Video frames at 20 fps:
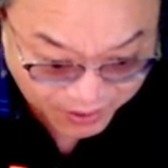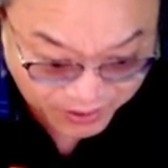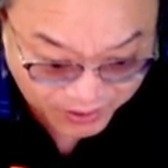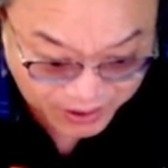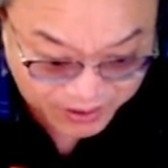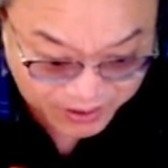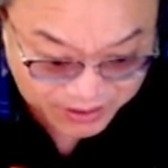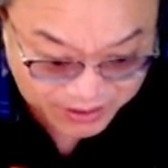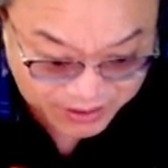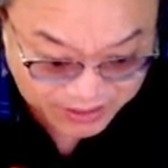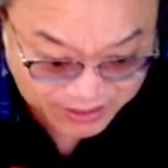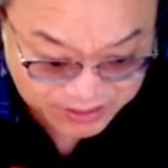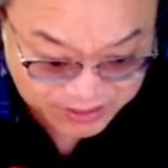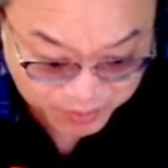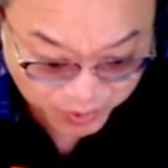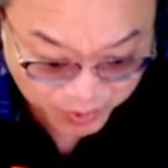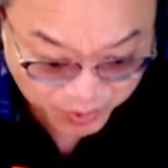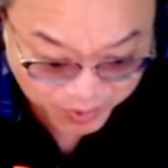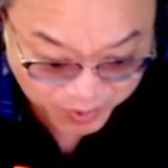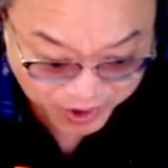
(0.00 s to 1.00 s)
여기
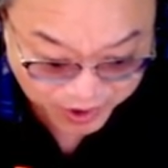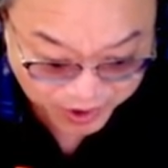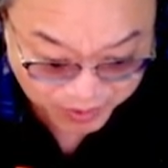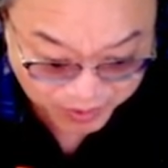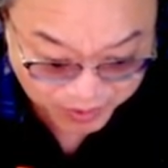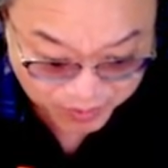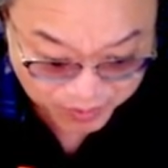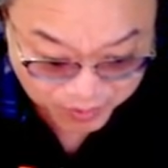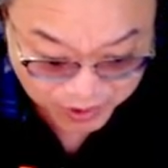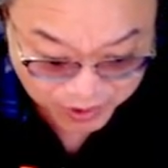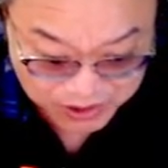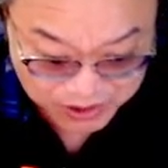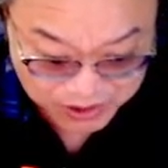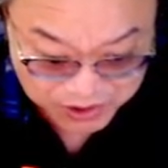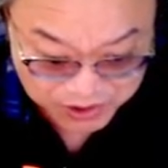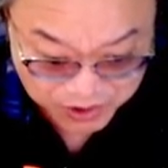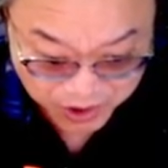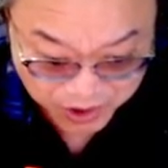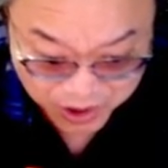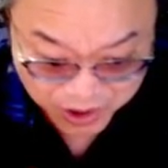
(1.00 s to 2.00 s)
인근까지 보면
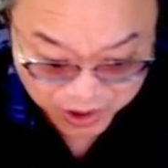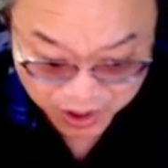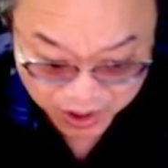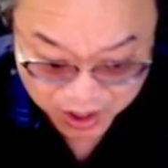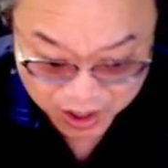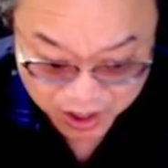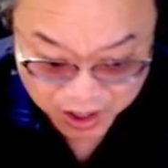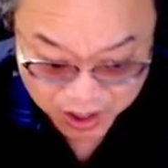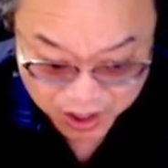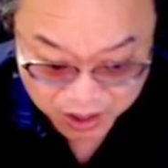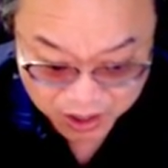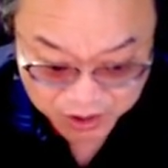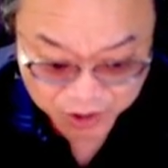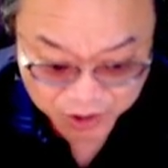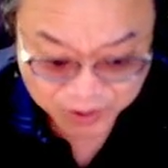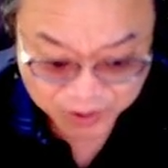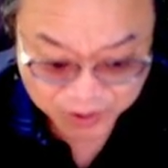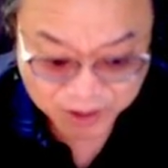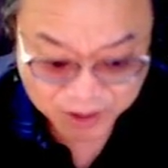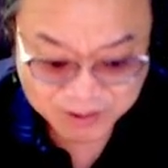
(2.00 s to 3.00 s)
보이시죠?
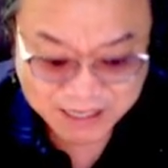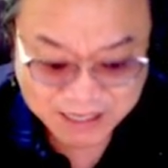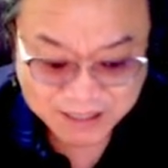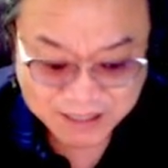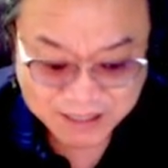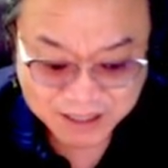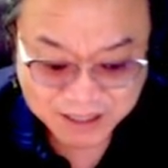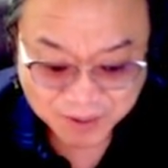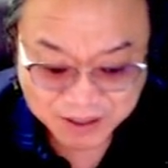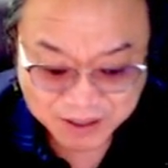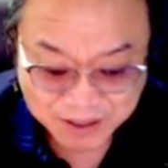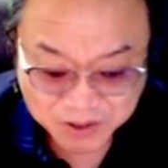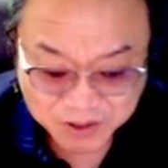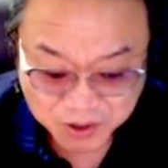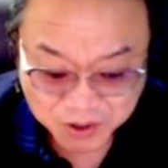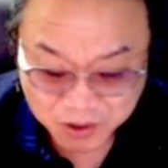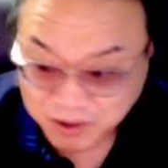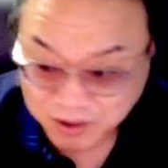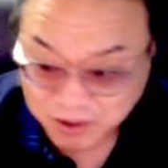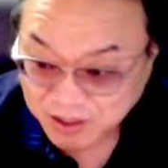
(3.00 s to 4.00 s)
기관에 쌍끌이가
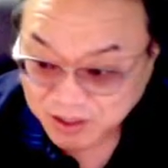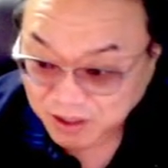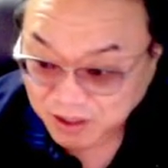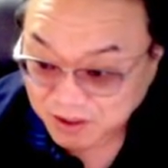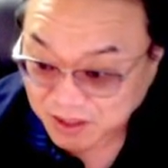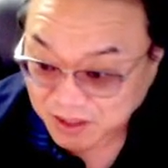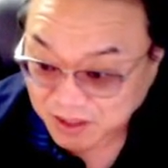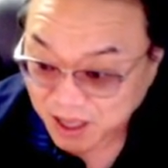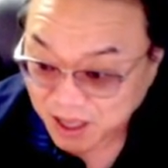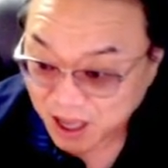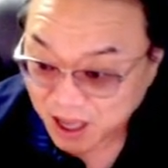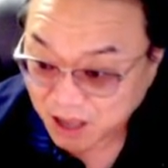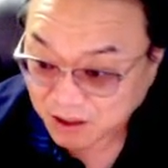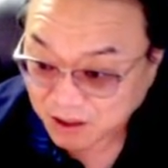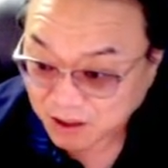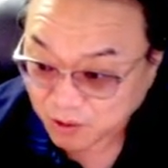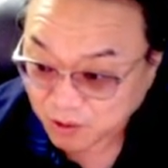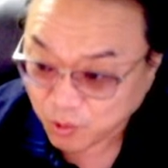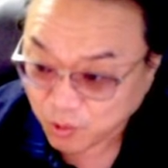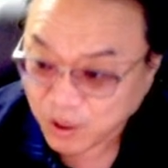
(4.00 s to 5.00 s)
많죠? 그때
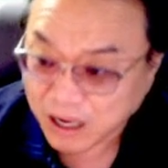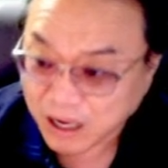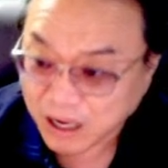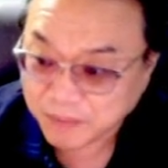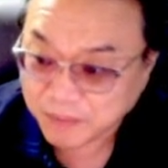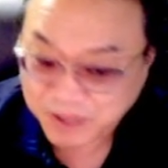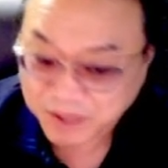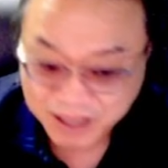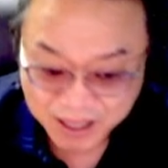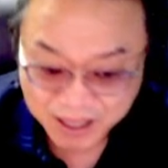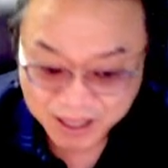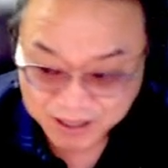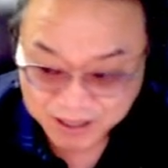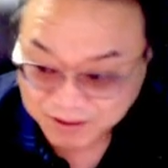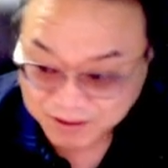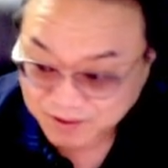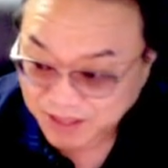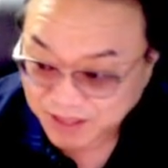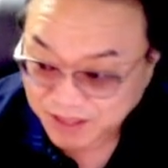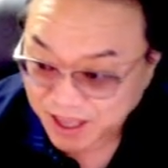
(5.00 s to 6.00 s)
어떻다? 이렇게
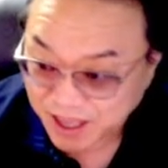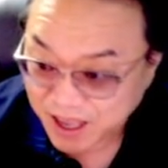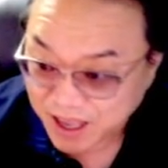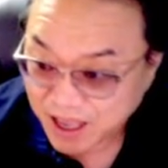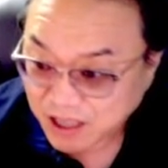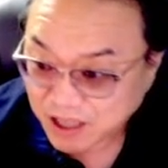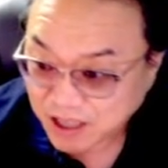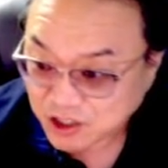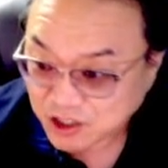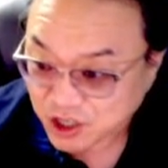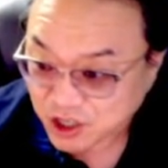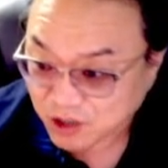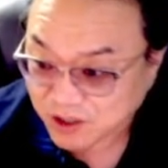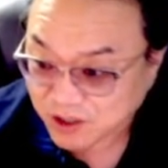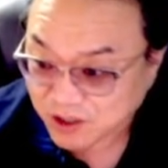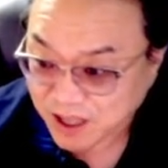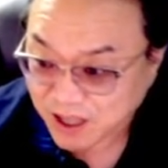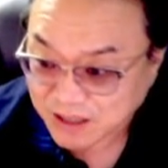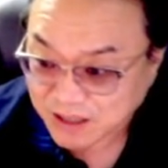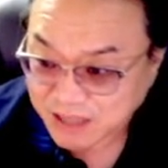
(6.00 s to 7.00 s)
올라갑니다. 그런데
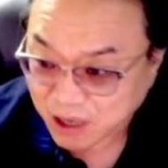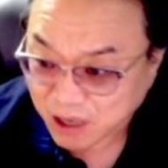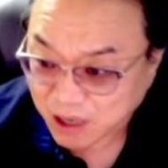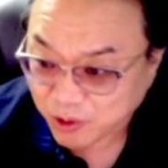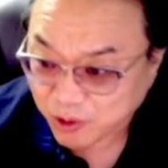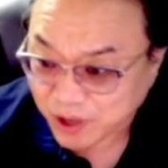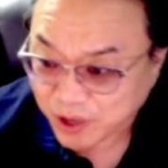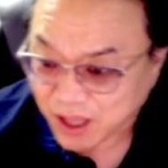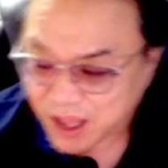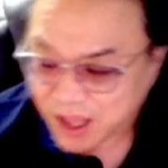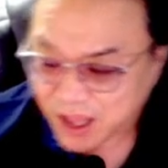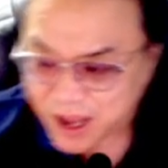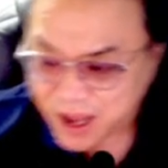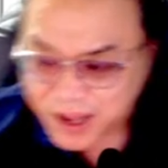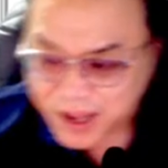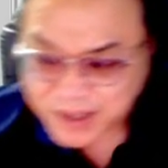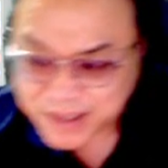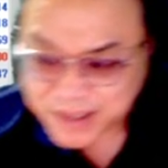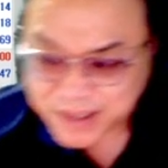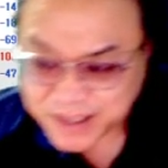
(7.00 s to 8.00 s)
최근에 한 사, 오일,
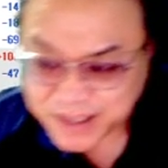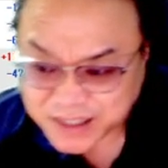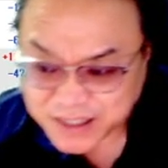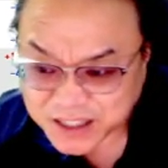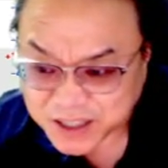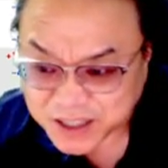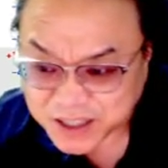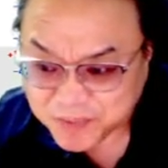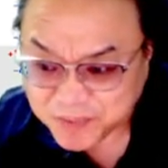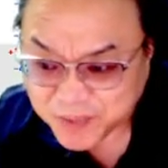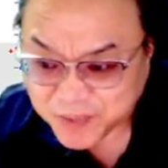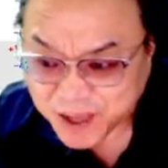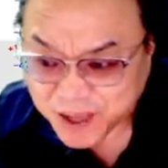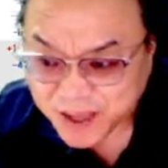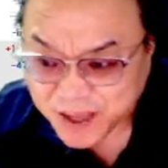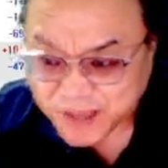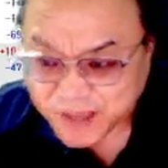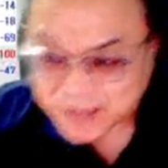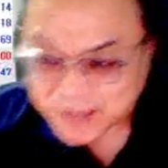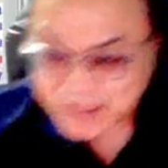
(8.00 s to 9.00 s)

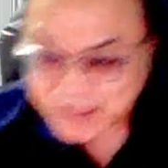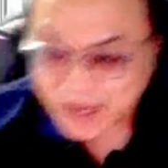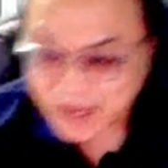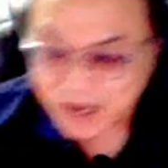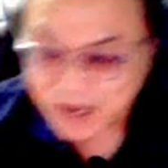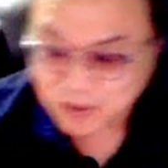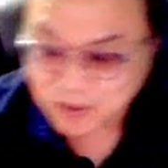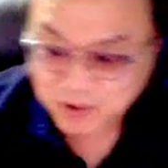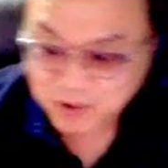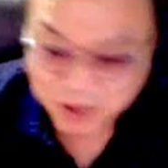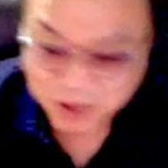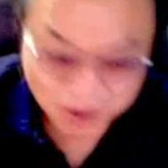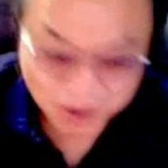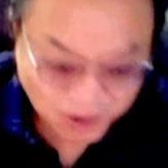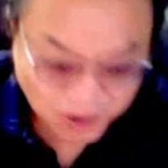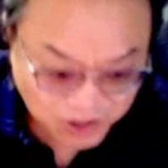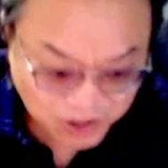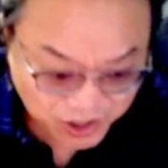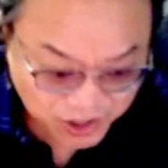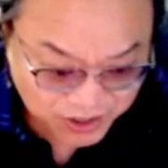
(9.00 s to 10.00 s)

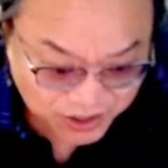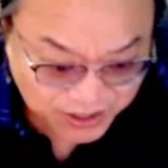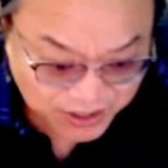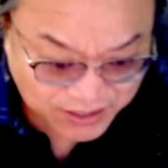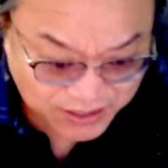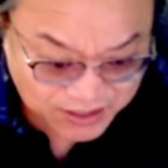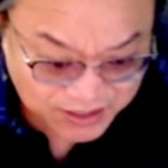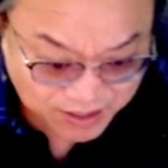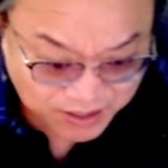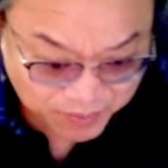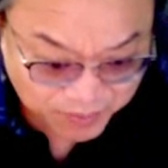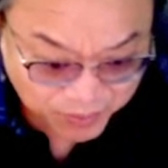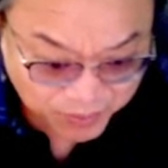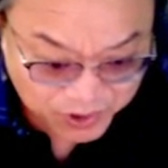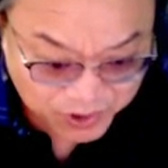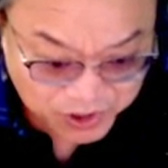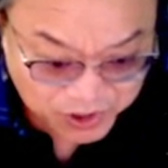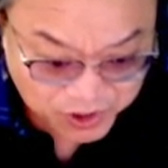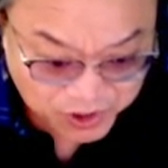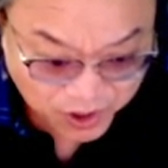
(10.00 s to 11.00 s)
이십사일부터 최근까지는
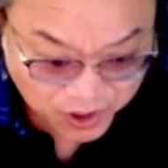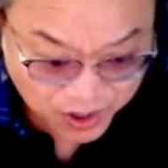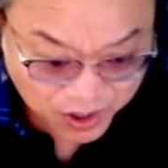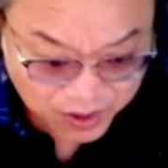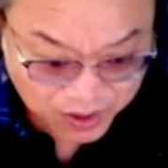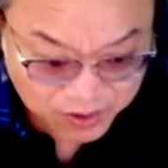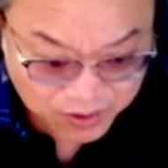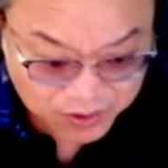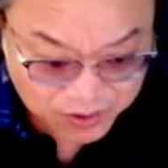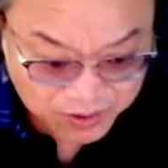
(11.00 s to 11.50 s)
한번 보시죠.